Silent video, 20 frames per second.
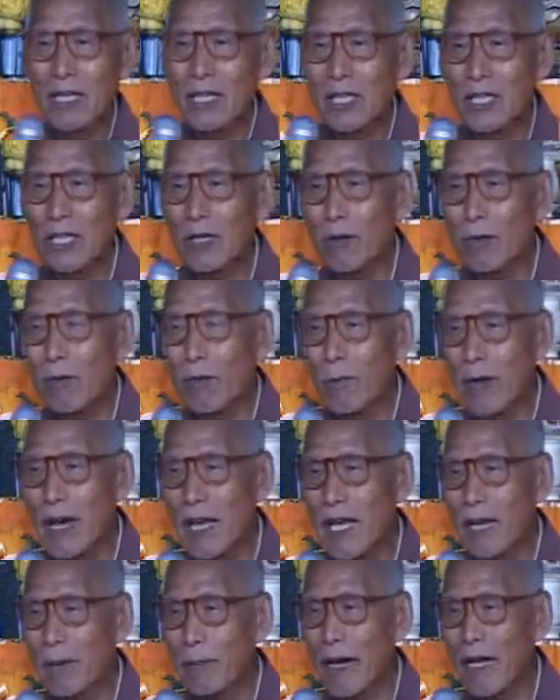右
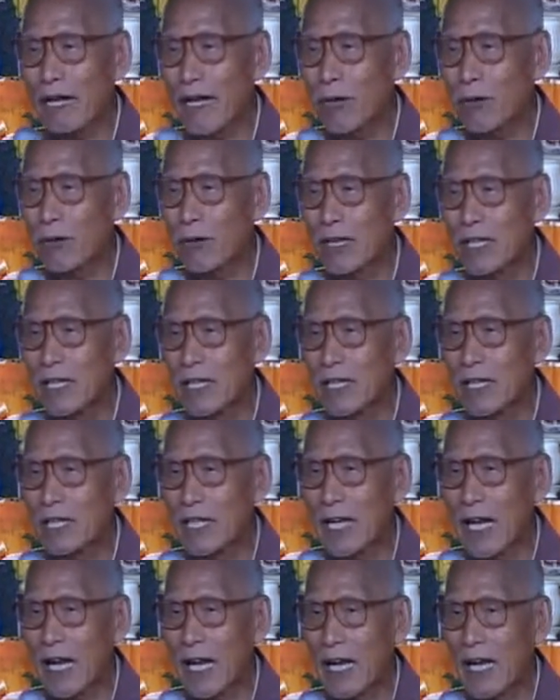边也把它捆
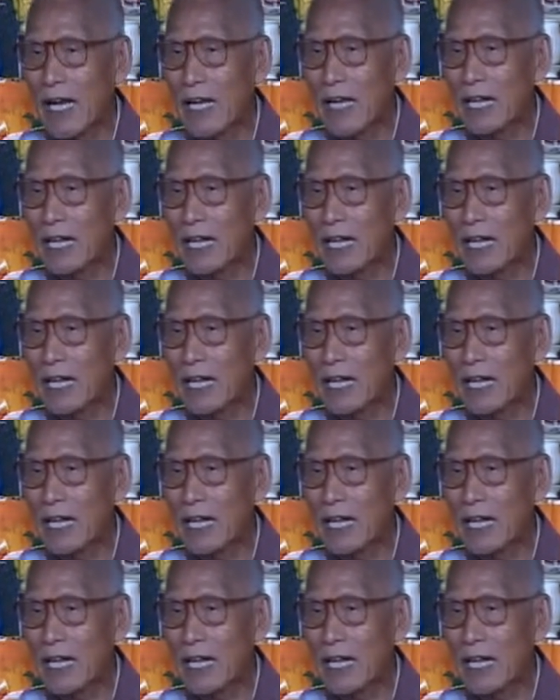起来，